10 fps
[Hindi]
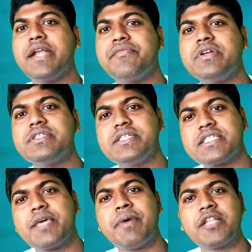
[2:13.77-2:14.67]
एंड फ्रेंड्स
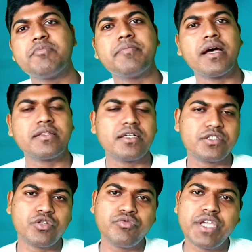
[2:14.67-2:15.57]
इसके बाद में बात
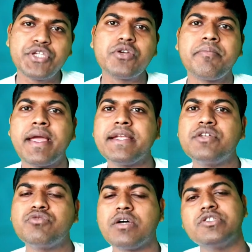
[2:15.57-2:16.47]
करता हूँ ये जो
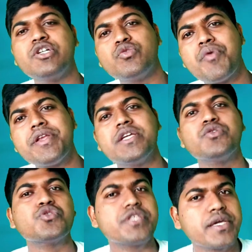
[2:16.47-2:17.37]
माइक 2020 की
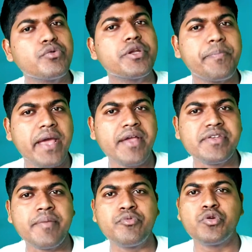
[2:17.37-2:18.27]
जो सिक्योरिटी
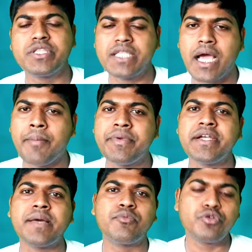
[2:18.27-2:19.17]
पैच अपडेट
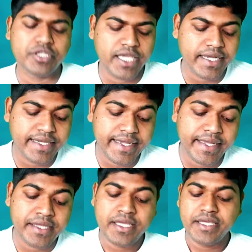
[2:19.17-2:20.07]
अपडेट आपको दिया गया
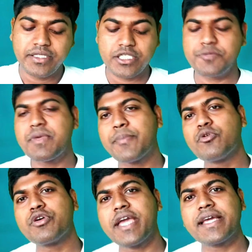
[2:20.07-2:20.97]
है इसमें
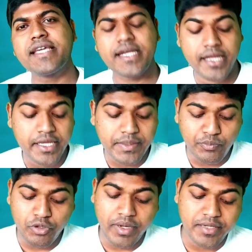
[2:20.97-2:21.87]
आपको क्या क्या नया
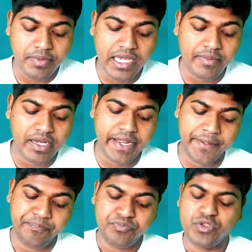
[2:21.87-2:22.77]
इम्प्रूवमेंट मिलने वाला
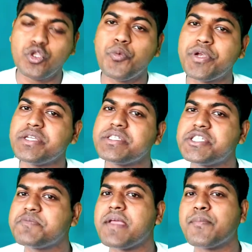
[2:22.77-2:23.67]
है तो फ्रेंड्स
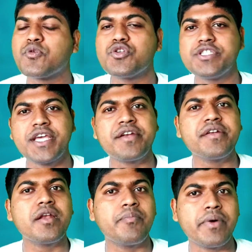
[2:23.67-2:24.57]
इसमें आपको
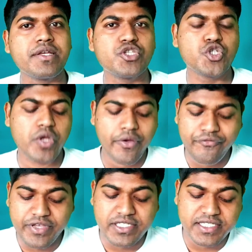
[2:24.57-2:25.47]
जनरल बक्स जो है
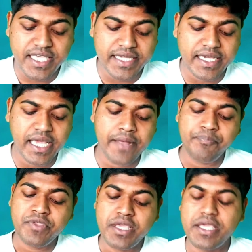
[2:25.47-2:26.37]
फिक्स किया गया है
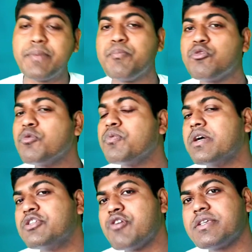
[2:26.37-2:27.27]

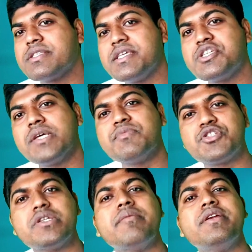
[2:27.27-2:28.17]
इम्प्रूव जो है सिस्टम
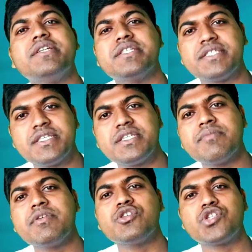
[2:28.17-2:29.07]
स्टेबिलिटी
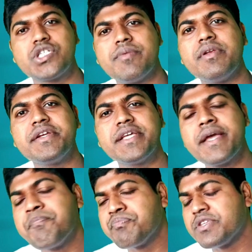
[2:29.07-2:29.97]
सिस्टम की स्टेबिलिटी
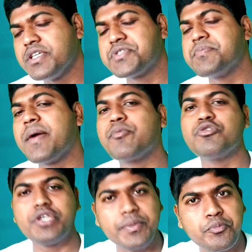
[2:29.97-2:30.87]
है इसमें
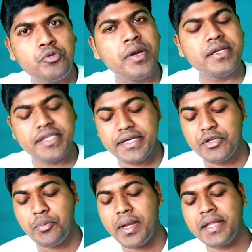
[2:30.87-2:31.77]
आपको इम्प्रूवमेंट
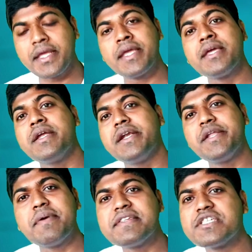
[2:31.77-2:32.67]
देखने को मिलेंगे
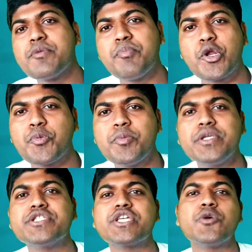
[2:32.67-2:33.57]
डिवाइस की
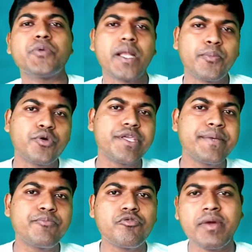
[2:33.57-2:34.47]
परफॉर्मेंस के ऊपर आपको
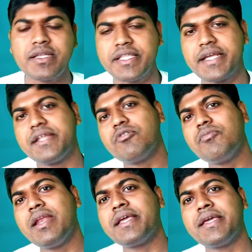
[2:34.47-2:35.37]
इम्प्रूवमेंट देखने
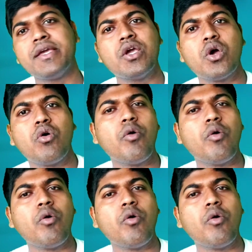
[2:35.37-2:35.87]
को मिलेंगे